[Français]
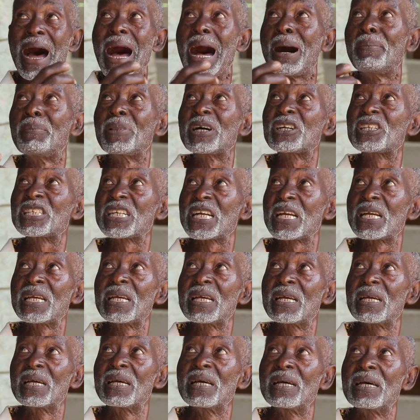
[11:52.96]
pas à manger.
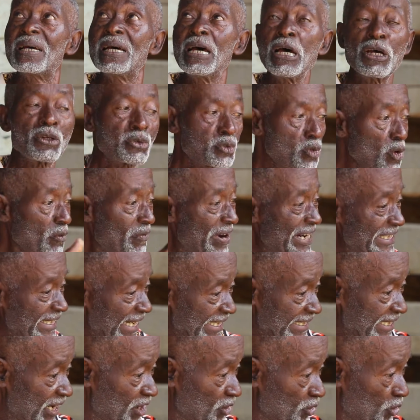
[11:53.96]
Tu vas
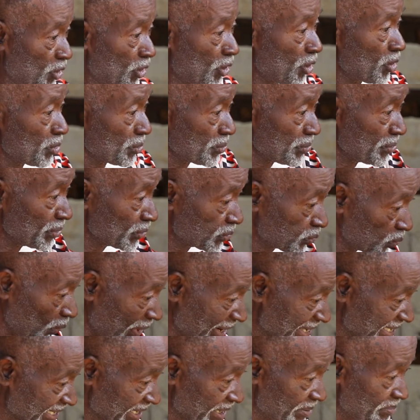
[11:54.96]
chercher encore une
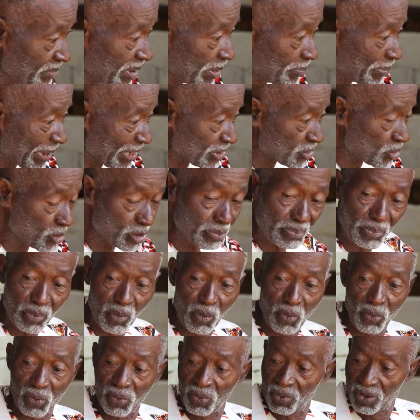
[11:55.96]
troisième personne
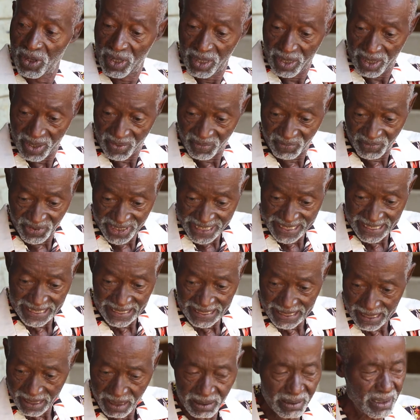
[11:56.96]
pour
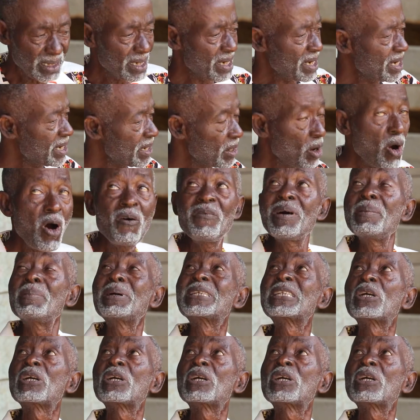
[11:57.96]
venir. Eh, on va